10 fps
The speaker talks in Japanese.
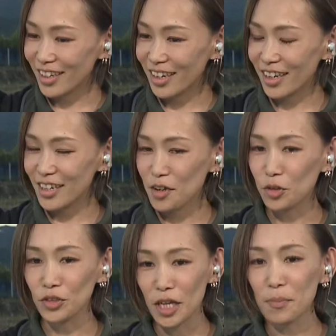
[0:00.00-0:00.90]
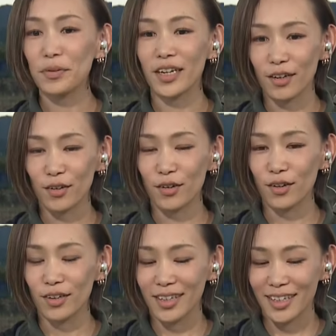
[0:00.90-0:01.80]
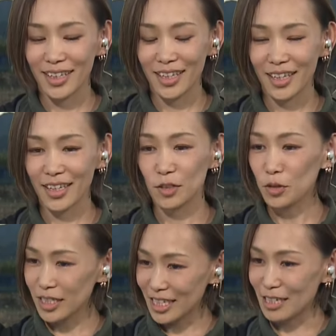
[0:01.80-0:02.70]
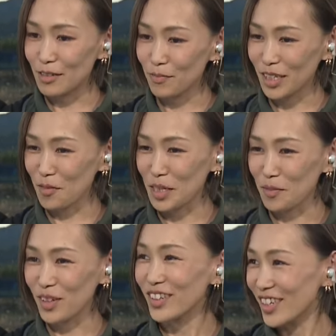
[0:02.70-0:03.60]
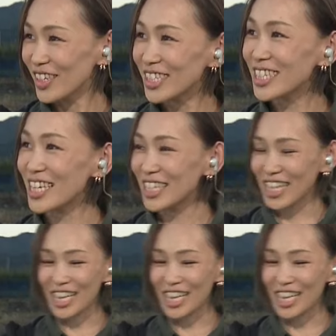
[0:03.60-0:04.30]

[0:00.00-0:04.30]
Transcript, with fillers: レンコンの天ぷらを丼にまとめたものをしていき